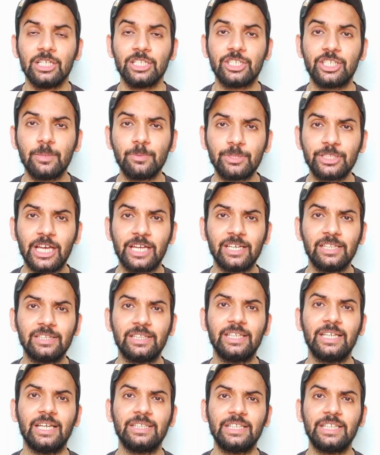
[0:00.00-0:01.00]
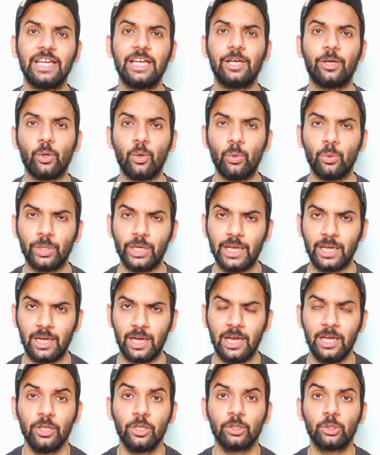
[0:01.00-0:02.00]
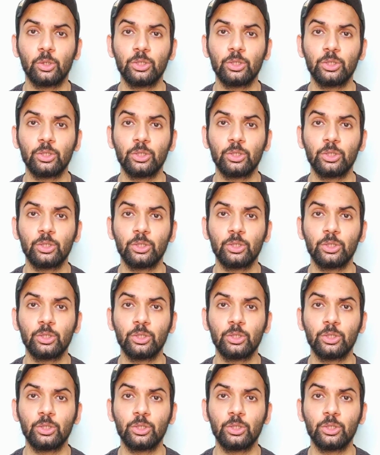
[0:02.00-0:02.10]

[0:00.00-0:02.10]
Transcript: जब चैनल धीरे धीरे ग्रो होने लगा